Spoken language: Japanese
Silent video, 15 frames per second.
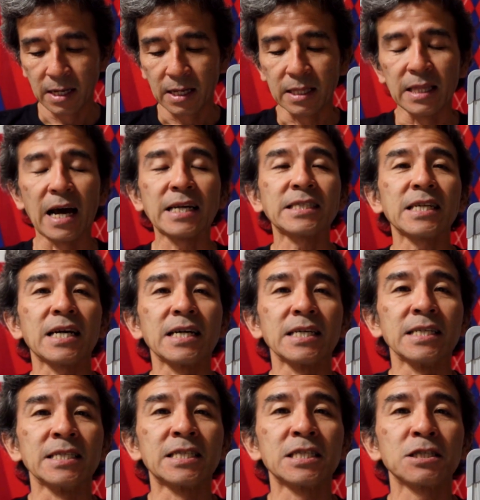打者
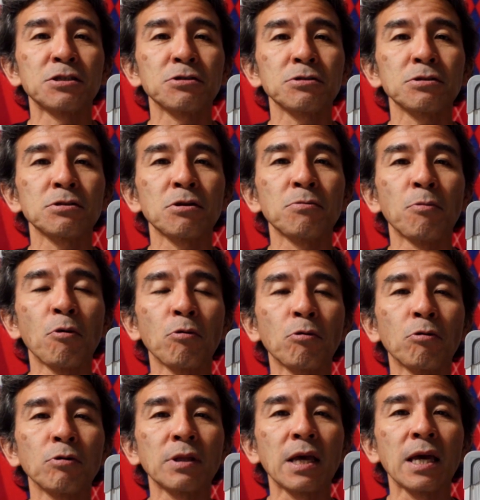一巡の猛攻
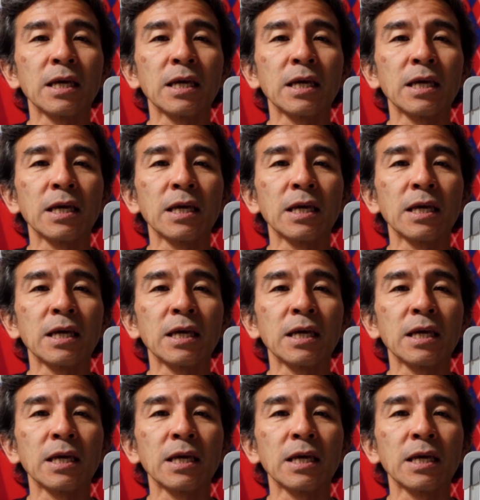で